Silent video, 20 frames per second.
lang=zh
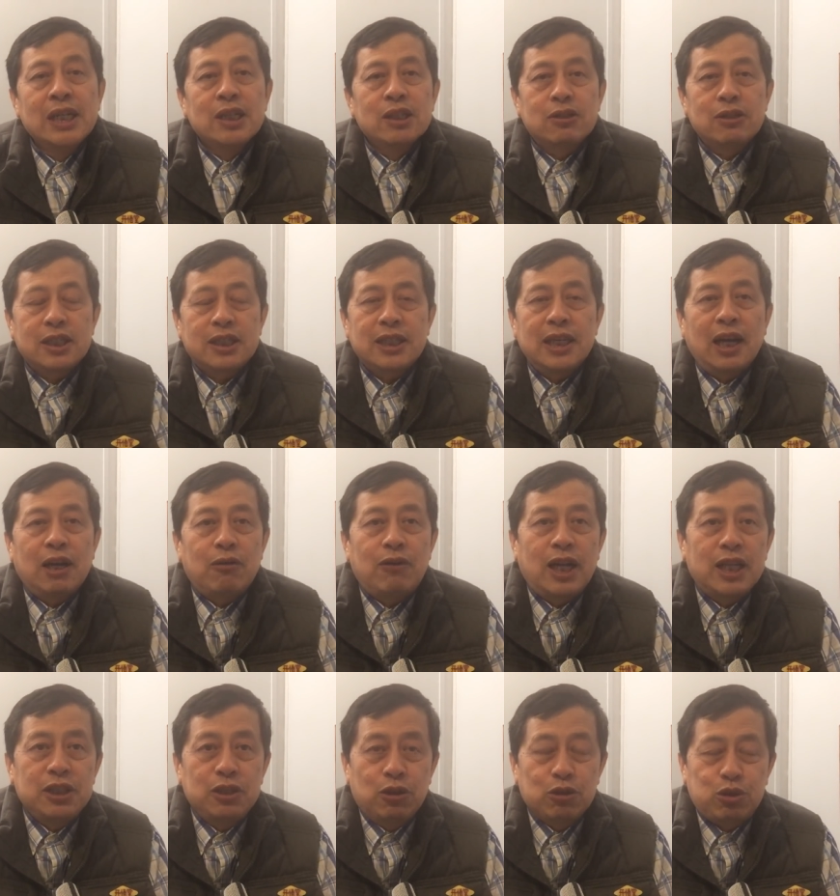所以这样的
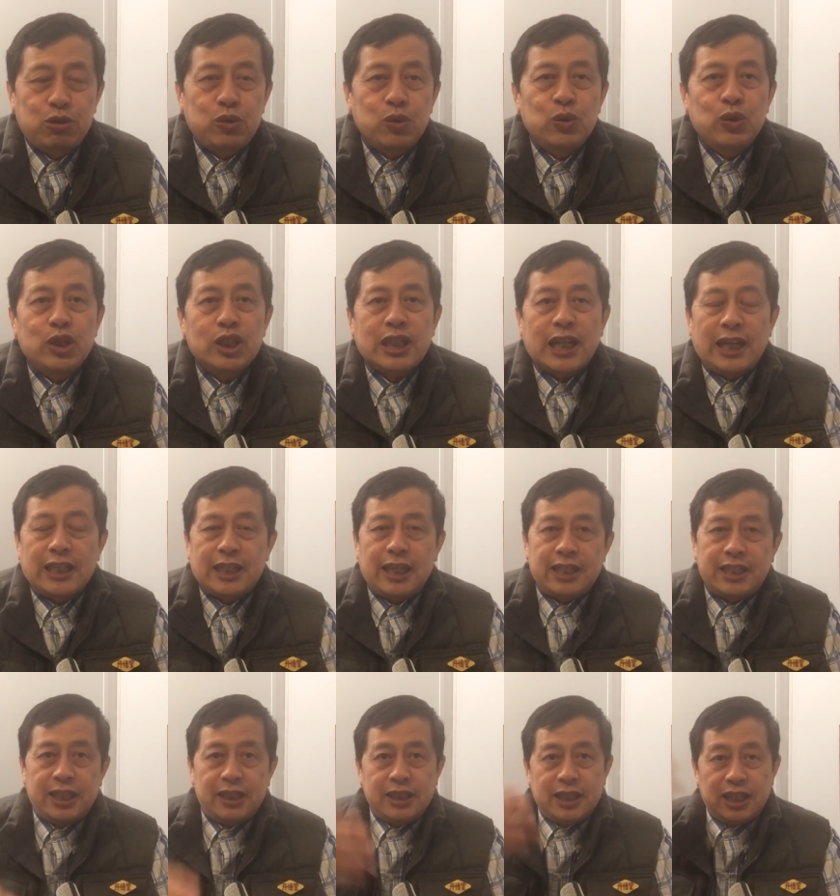话有助于大
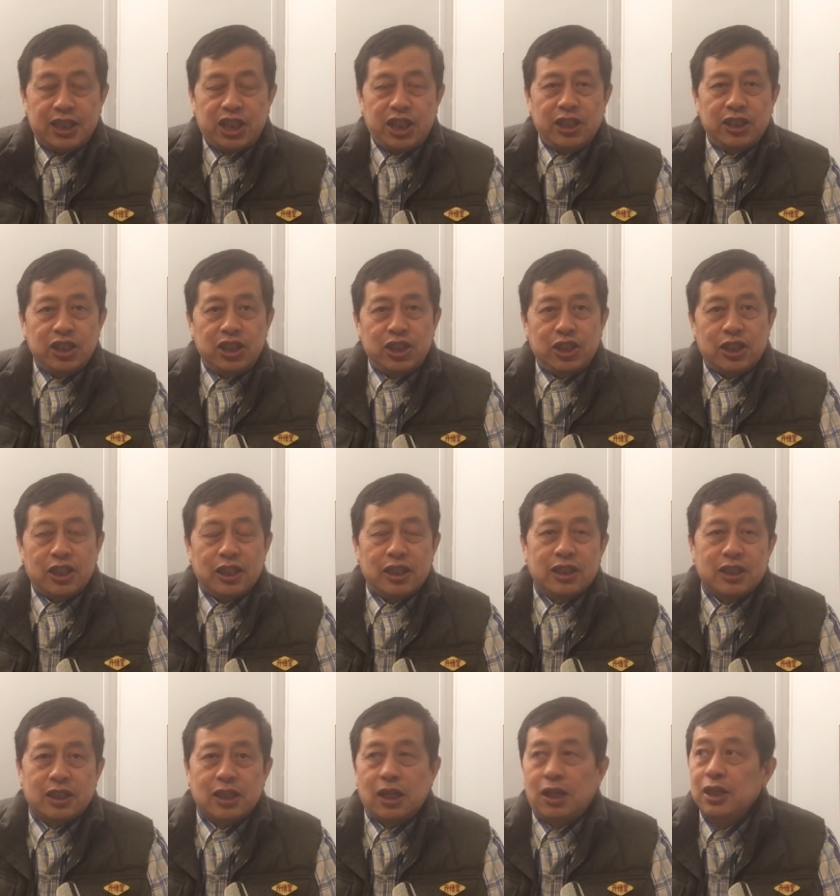家现在清晰的
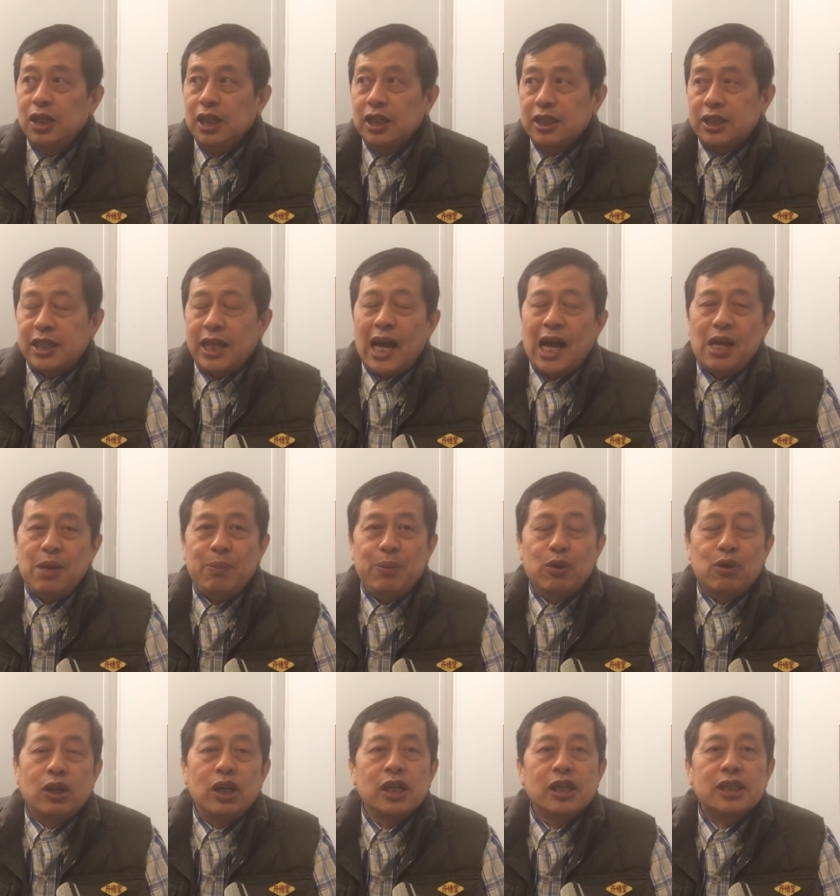认识到下一
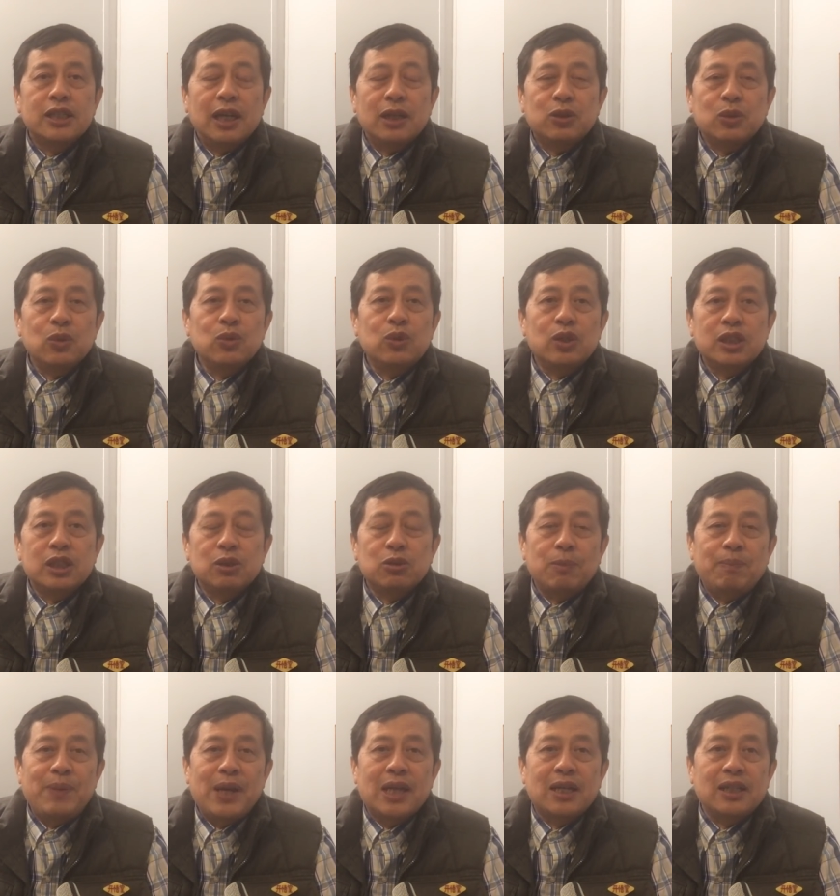步。 在中国这
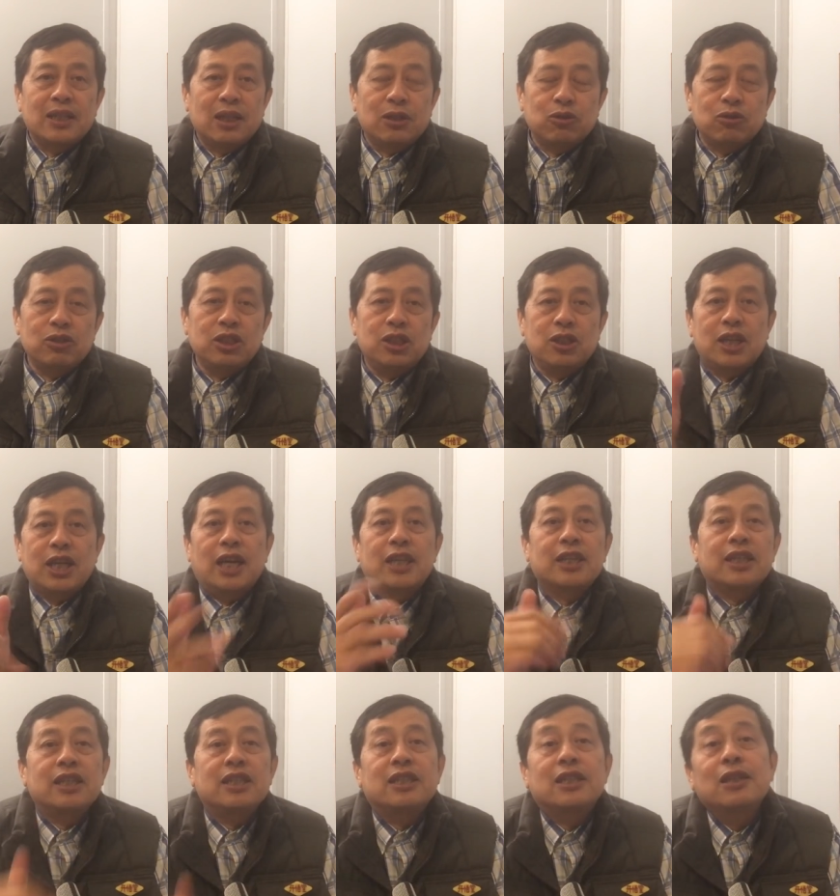种变革当中，你就
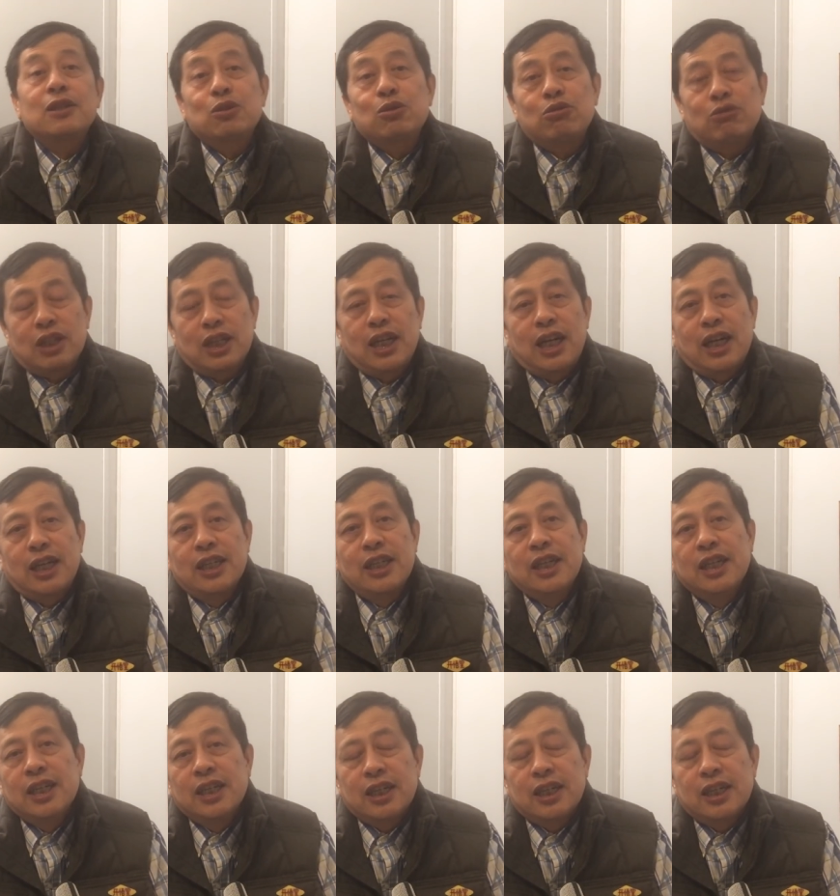看得更清楚了啊。